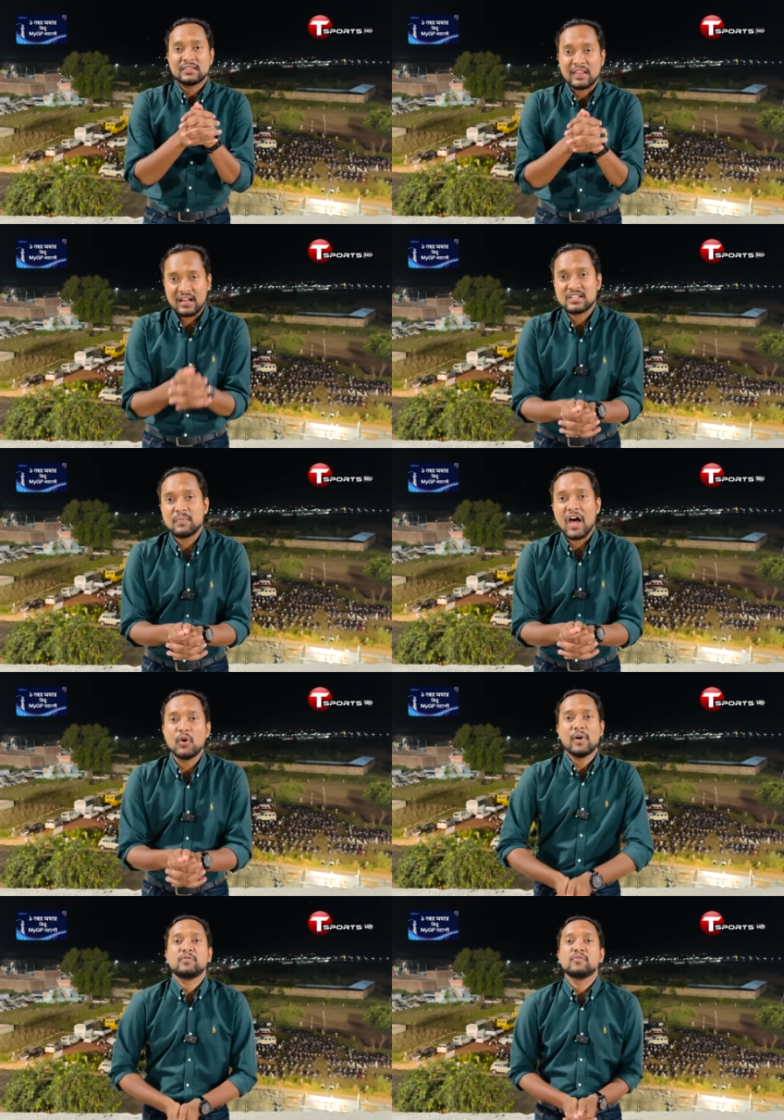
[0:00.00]
তারা যে ভালো
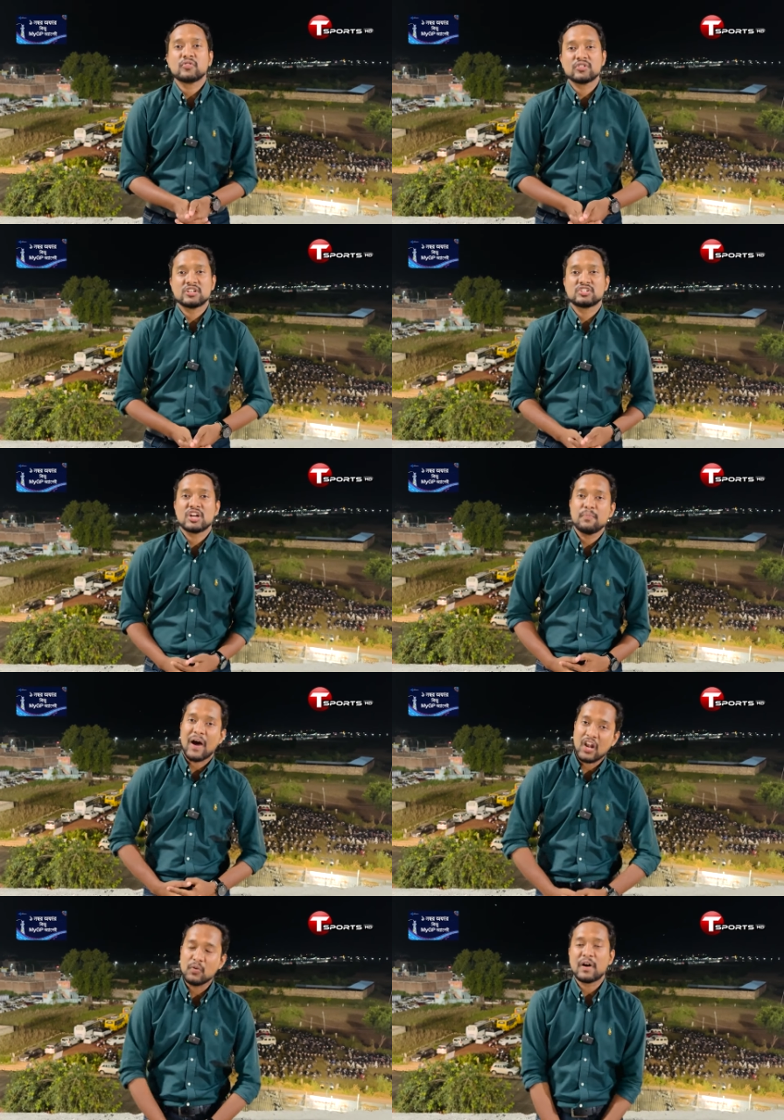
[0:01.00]
পারফরমেন্স করেছেন সেই
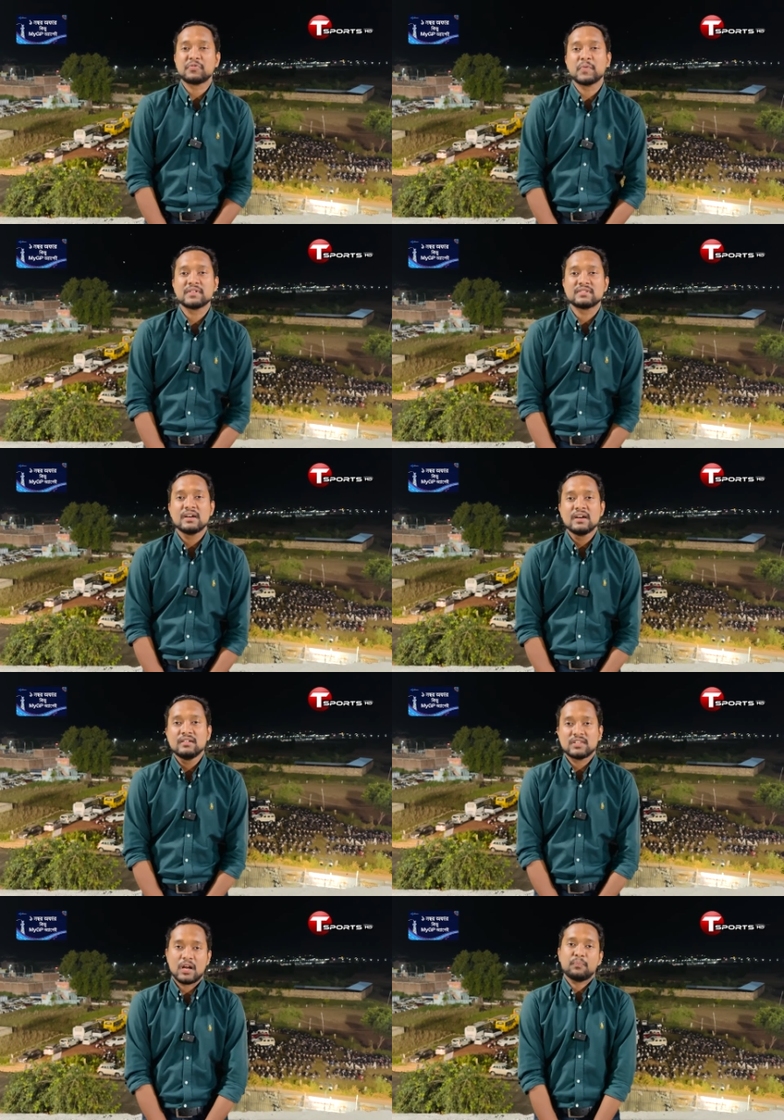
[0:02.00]
ভালো পারফরমেন্স
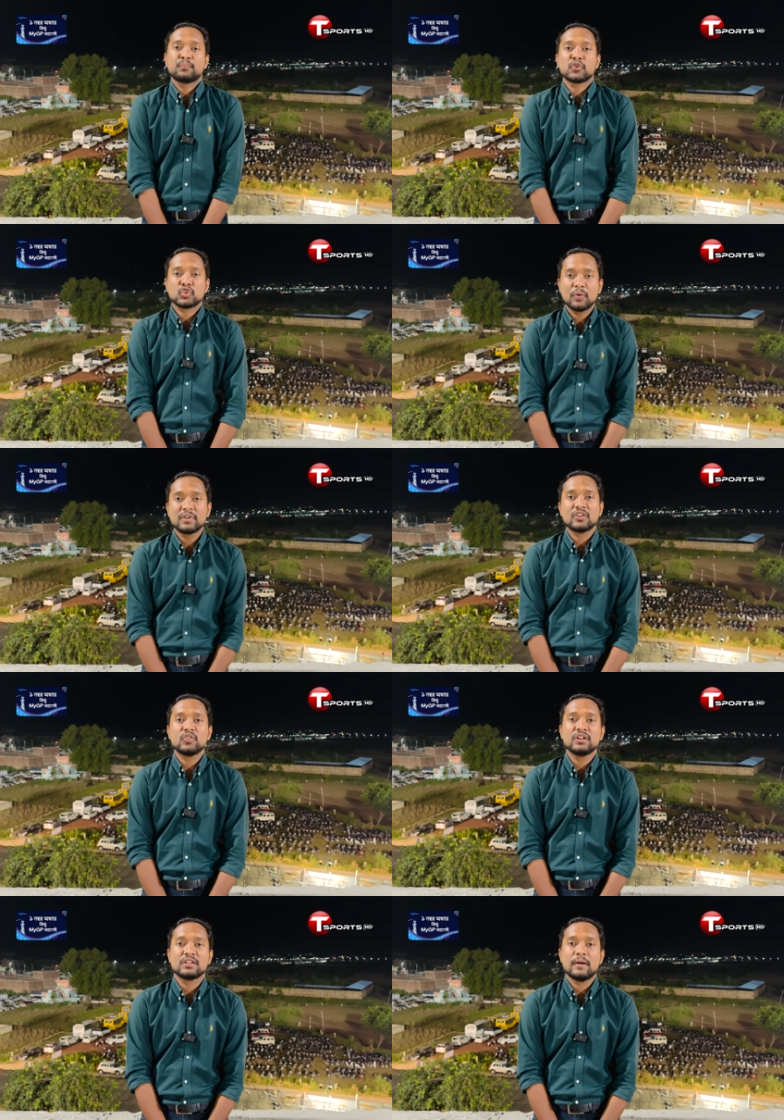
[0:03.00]
তারা প্রথম টি
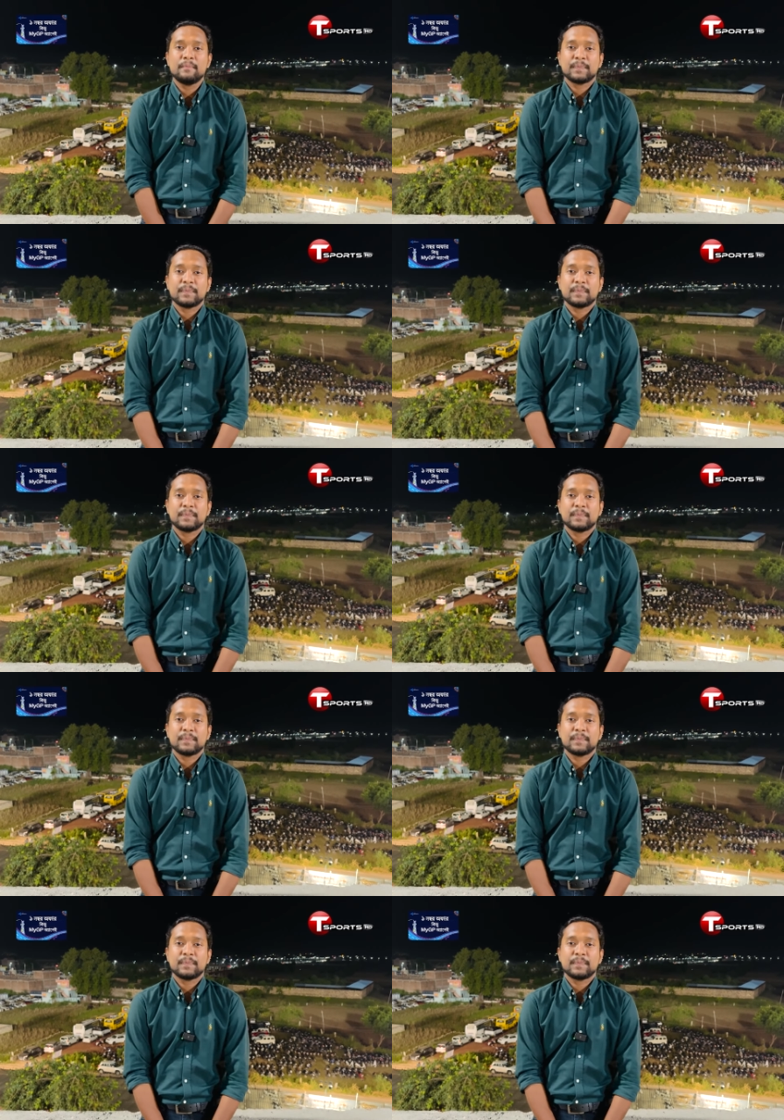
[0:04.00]
টোয়েন্টিতে